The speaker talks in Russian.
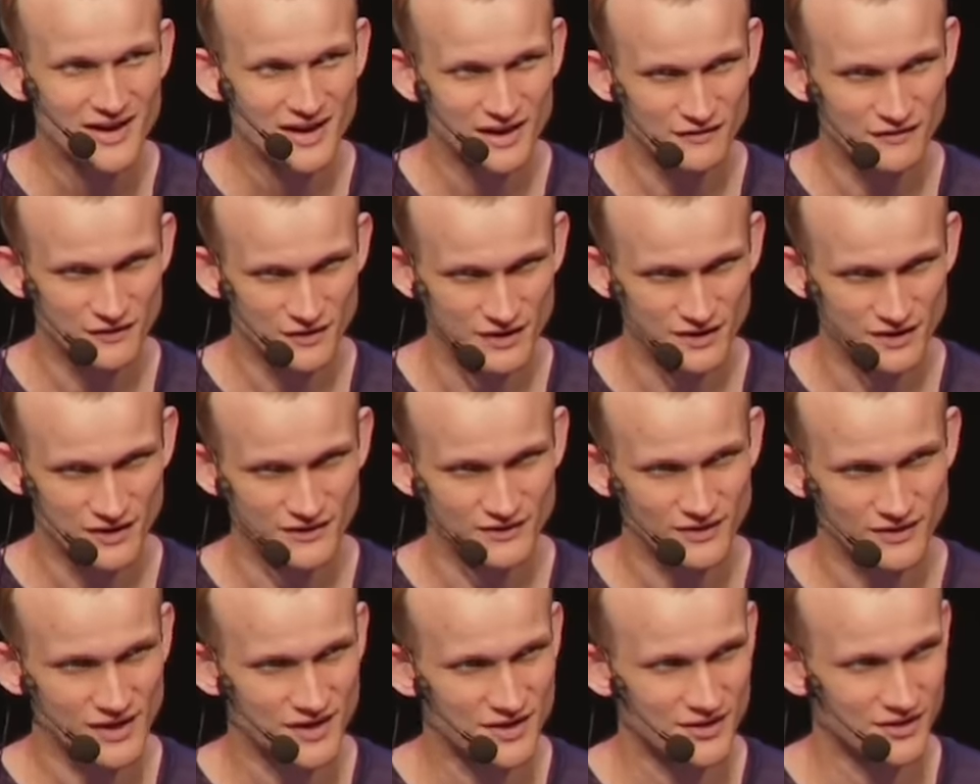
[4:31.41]
Если,
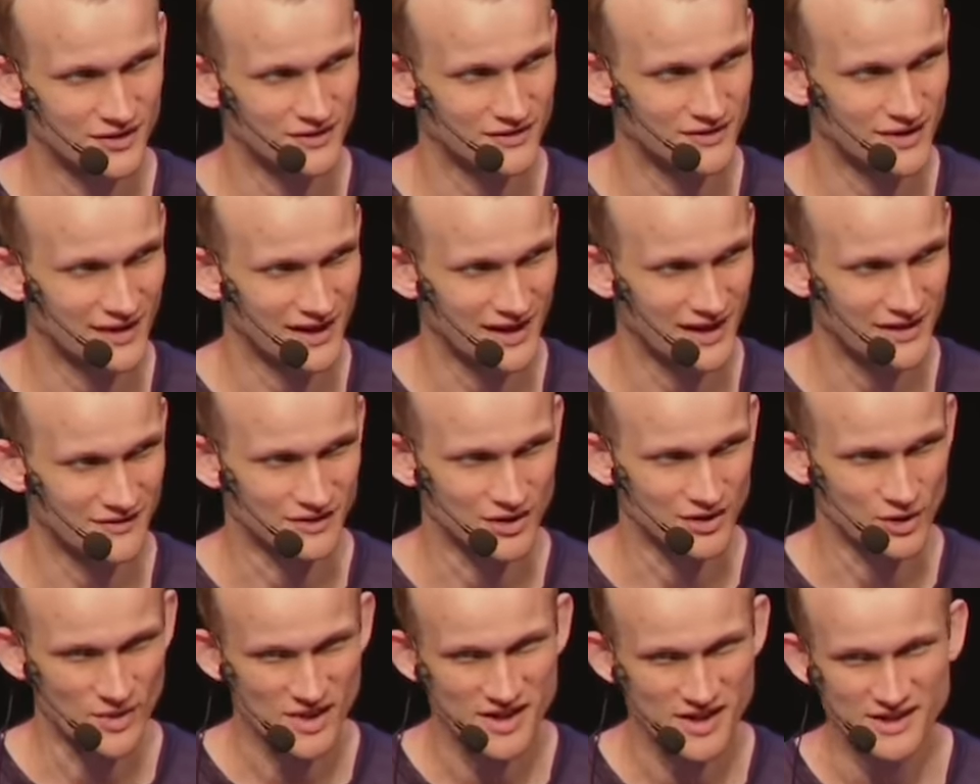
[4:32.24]
скажем,
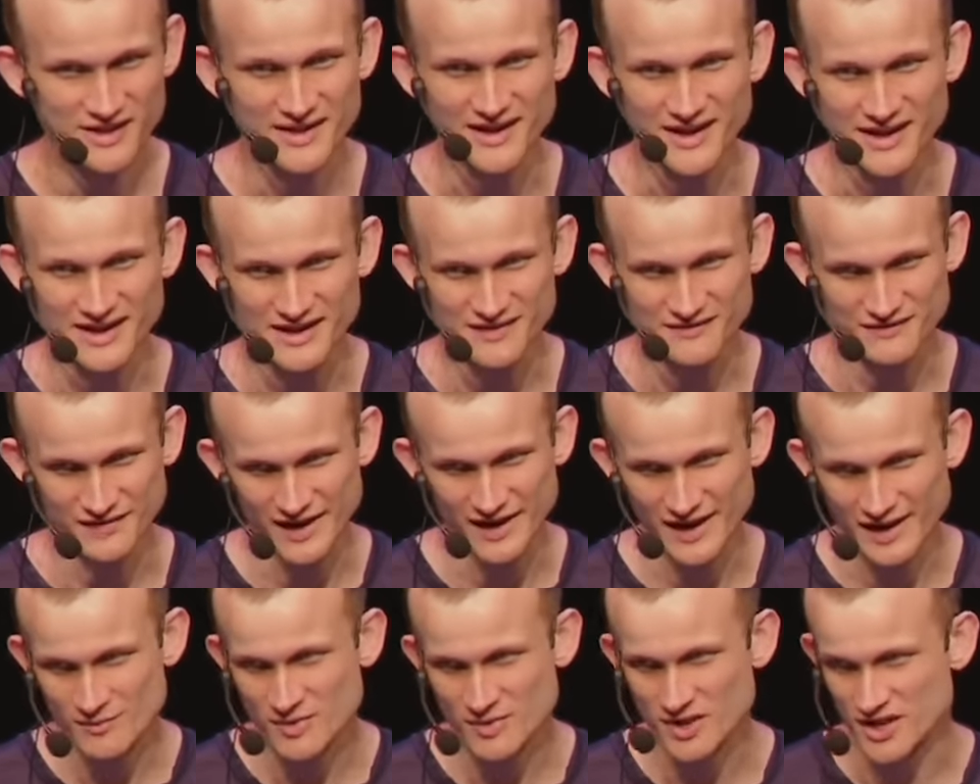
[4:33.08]
заговорить о
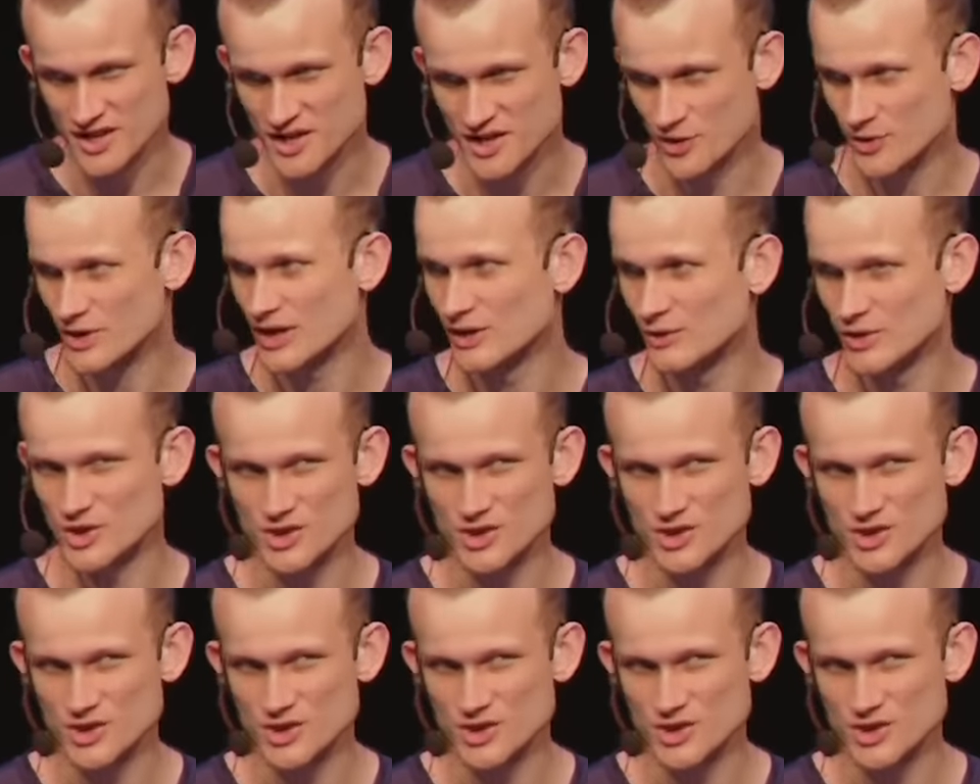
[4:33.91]
ZK EVM,